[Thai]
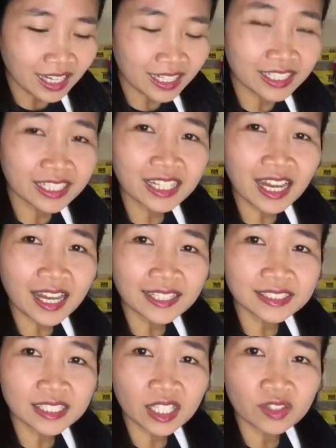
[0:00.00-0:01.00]
อันนี้นะคะ
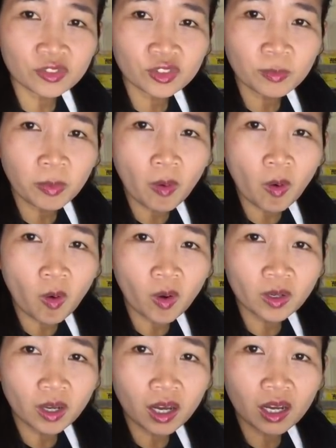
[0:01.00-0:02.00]
เศษฝุ่นผง
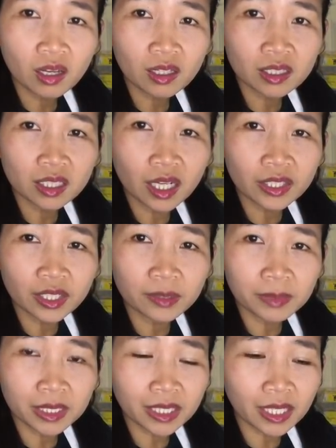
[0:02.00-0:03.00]
เนาะเหลือเยอะ
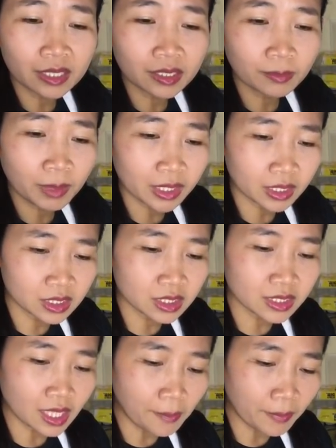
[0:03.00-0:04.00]
เหมือนกันแมนก็คื
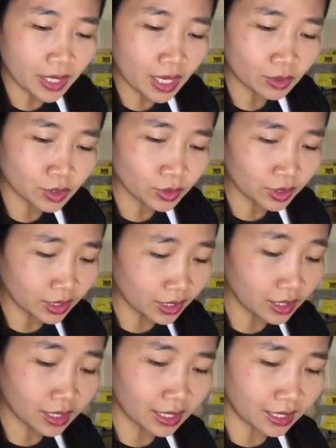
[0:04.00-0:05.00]
อจะไม่เอาส่วน
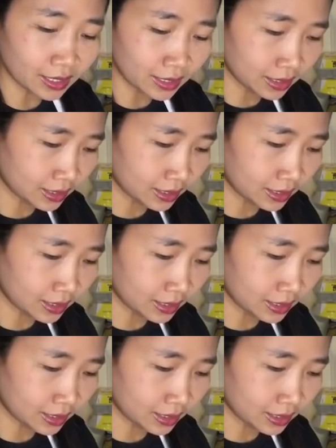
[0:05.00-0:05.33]
นี้ค่ะ